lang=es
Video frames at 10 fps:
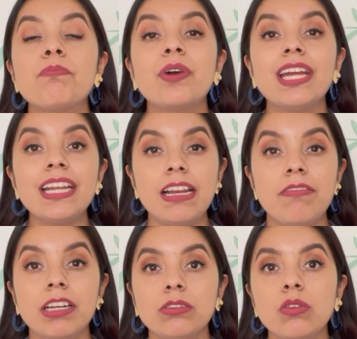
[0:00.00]
que pueden
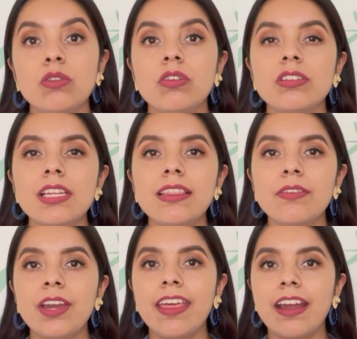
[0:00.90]
elevar tu glucosa,
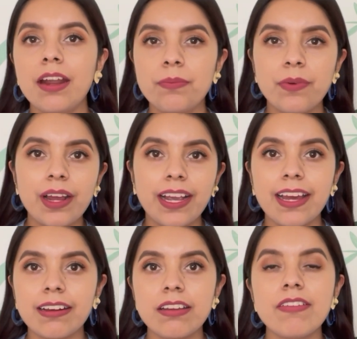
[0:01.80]
te voy a dejar por
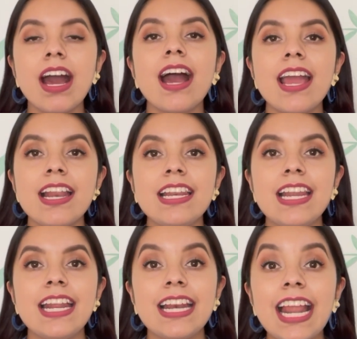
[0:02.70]
acá arriba
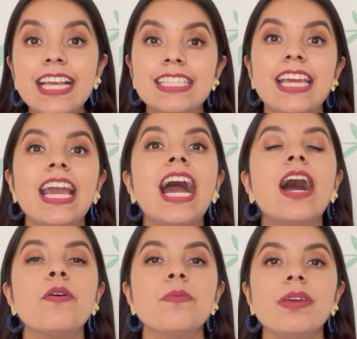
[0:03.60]
el enlace
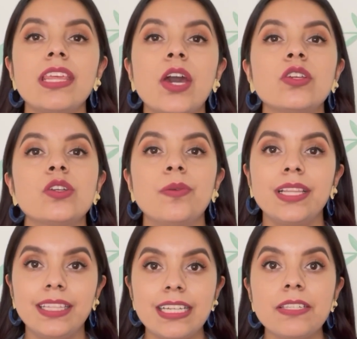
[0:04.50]
a un video
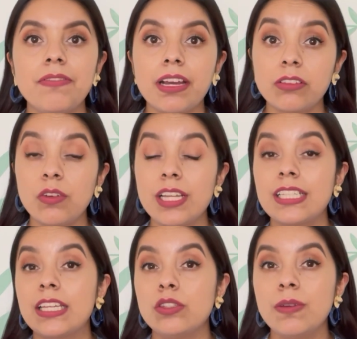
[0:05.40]
sobre 13
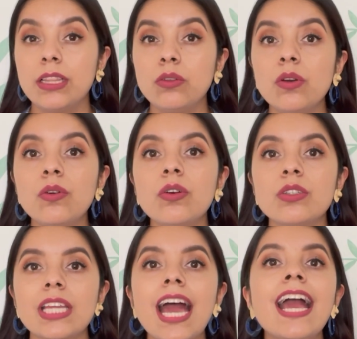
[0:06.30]
factores que suben tu
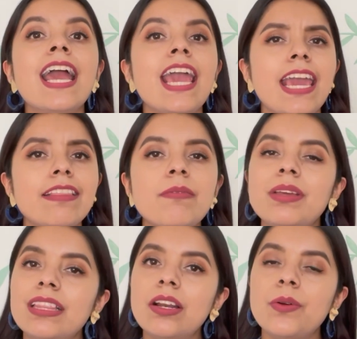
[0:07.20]
glucosa y
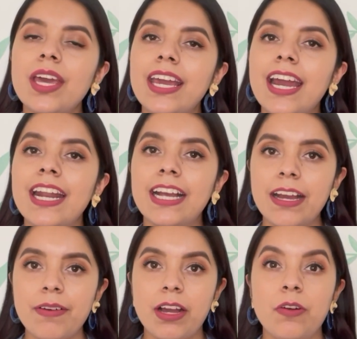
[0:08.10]
también te lo voy a dejar
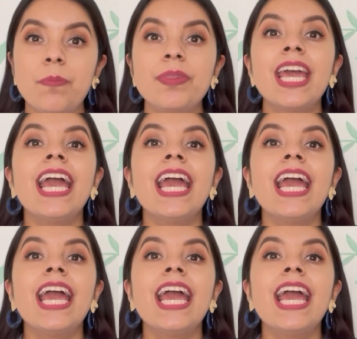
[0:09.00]
acá abajo.